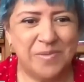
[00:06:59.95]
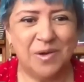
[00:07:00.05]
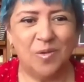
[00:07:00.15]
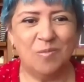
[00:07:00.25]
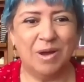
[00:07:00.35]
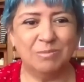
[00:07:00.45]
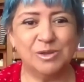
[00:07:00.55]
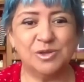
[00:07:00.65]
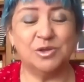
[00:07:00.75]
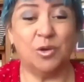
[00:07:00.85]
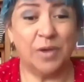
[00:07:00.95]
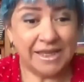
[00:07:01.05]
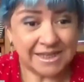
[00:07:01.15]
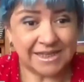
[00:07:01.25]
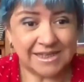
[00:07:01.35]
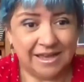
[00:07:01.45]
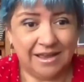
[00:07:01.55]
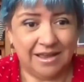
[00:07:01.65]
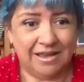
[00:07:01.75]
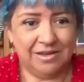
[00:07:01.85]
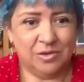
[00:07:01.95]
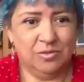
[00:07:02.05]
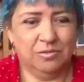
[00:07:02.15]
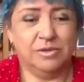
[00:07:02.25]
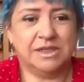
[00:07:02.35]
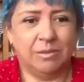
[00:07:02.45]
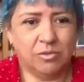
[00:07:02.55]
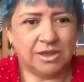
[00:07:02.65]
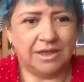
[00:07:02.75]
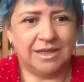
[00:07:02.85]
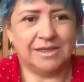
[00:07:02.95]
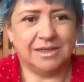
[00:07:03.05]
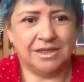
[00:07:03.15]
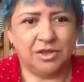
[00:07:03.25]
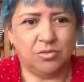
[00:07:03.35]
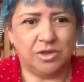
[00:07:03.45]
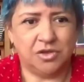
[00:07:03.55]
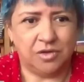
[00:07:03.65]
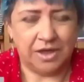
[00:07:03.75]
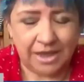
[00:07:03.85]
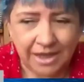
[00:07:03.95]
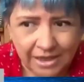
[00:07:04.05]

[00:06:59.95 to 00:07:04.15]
Pero vamos, no es esa, no estamos ante esta situación en